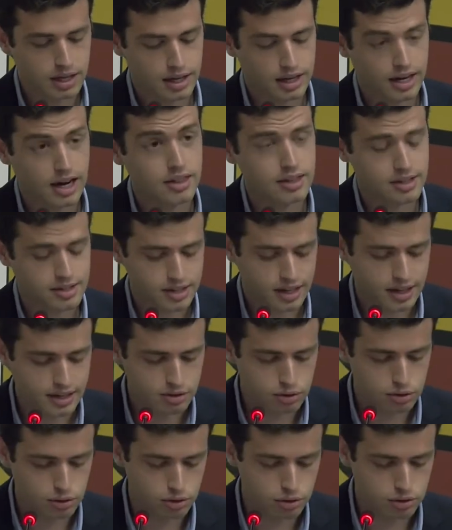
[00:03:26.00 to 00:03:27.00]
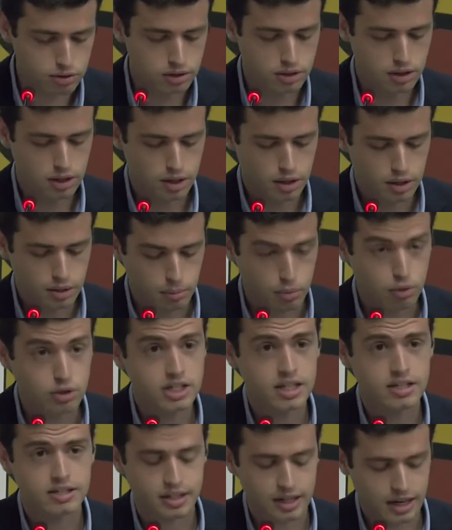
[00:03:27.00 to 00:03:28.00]
Gracias a estos,
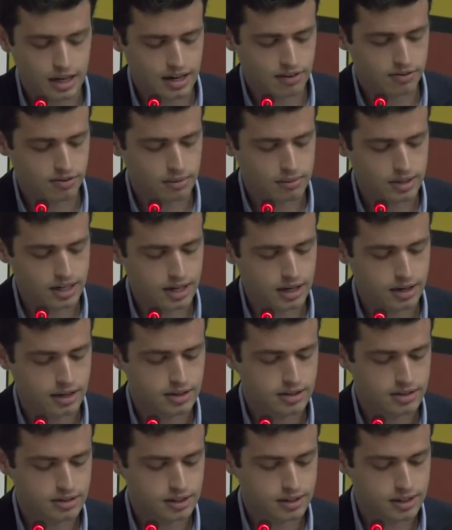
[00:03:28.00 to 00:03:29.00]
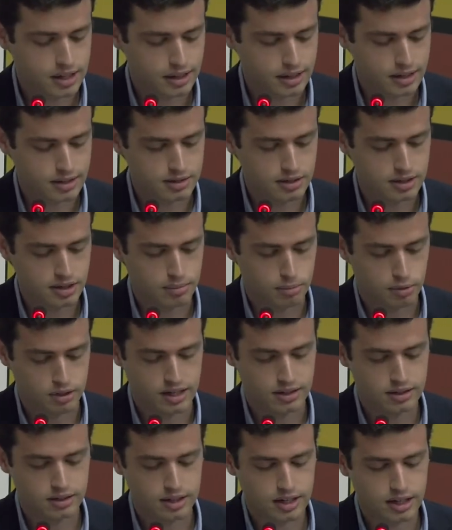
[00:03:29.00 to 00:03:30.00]
muchas serán las familias necesitadas que
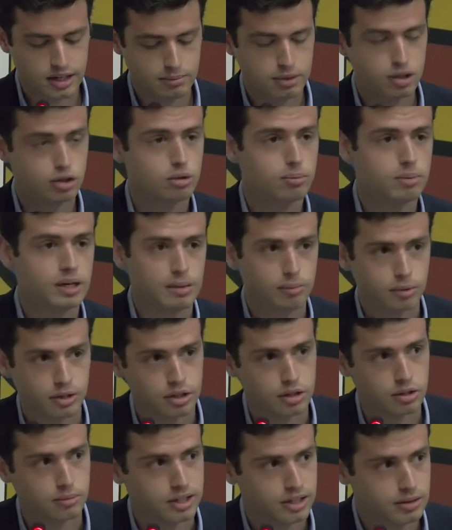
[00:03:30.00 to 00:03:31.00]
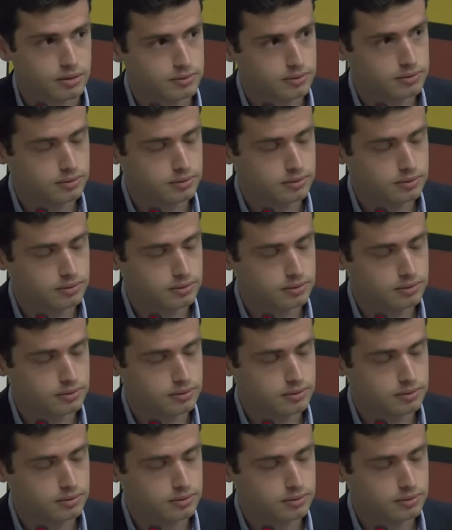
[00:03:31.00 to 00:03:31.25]
podrán tener alimentos para poder comer.